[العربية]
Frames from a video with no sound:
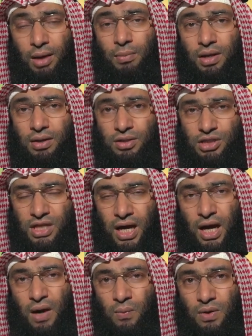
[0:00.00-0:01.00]
من
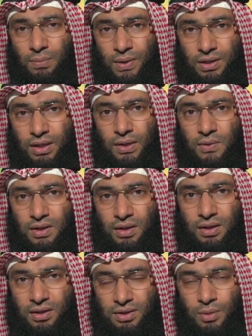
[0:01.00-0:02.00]
النساء والبنين
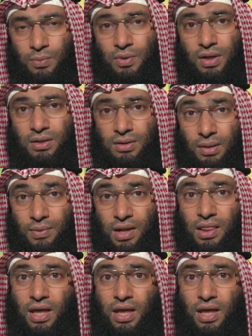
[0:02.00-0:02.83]
والقناطير المقنطرة من